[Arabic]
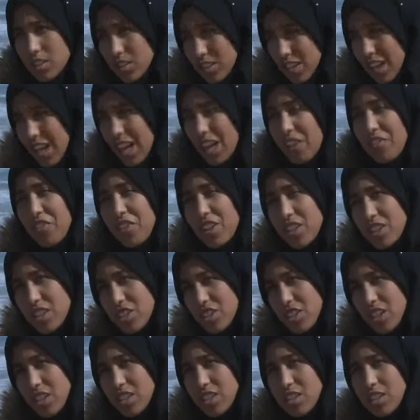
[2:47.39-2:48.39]
ثقافات
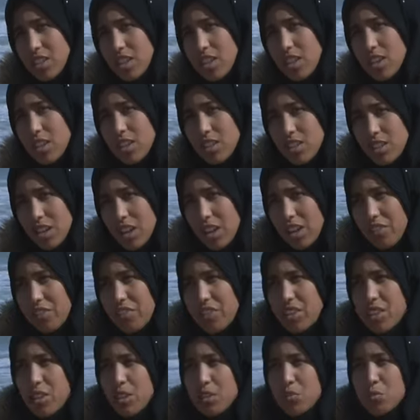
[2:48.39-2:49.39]
الشخص
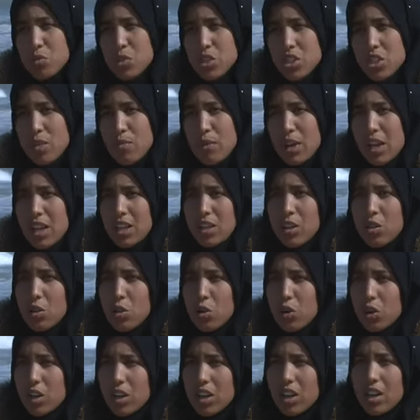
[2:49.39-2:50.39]
ثقافات المجتمعات
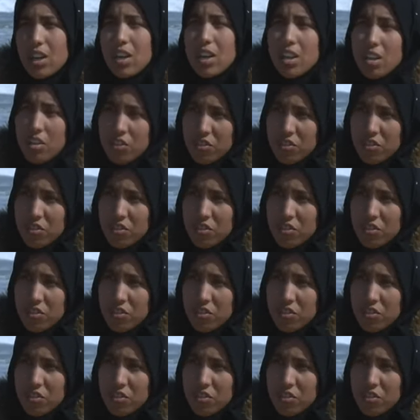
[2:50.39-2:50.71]
الاخرى